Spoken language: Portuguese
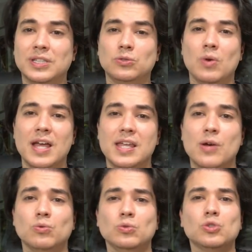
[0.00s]
tanto é
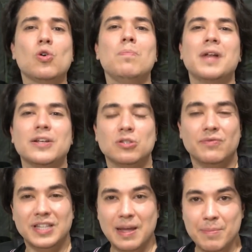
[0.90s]
que um dos complexos
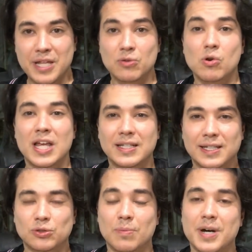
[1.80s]
vitamínicos que ele
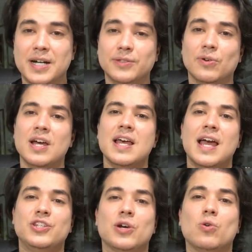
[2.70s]
está tomando
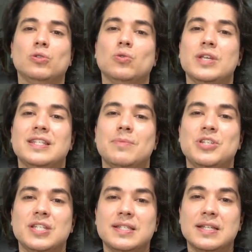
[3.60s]
é de acordo com o
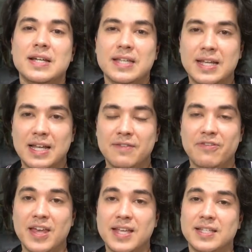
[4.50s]
exame de sangue que ele
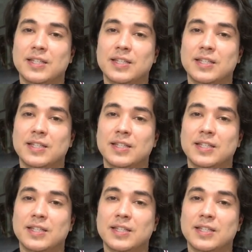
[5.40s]
fez.